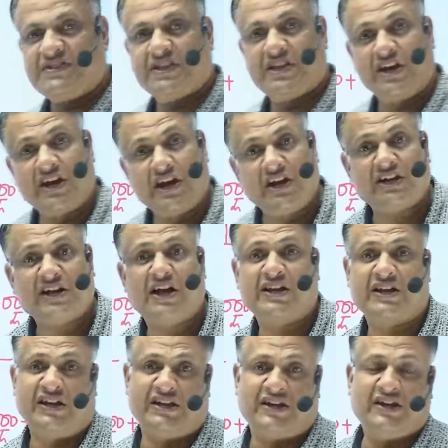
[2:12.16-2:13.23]
क्रिकेट का
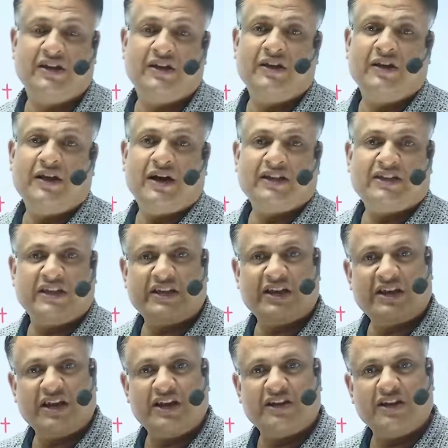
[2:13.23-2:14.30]
किट अतः
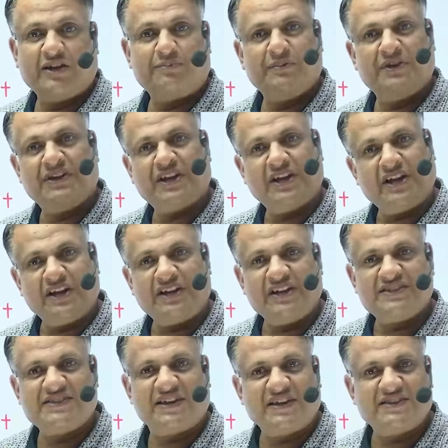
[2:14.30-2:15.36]
क्रिकेट किट में क्रिकेट का
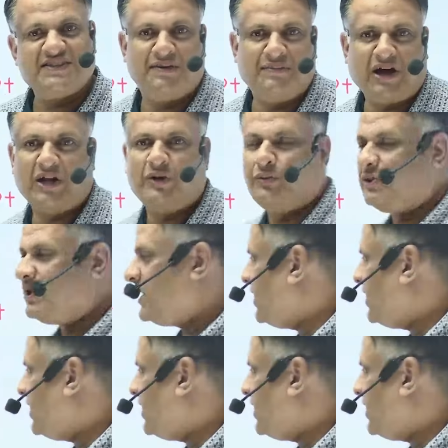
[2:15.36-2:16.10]
सारा सामान होता है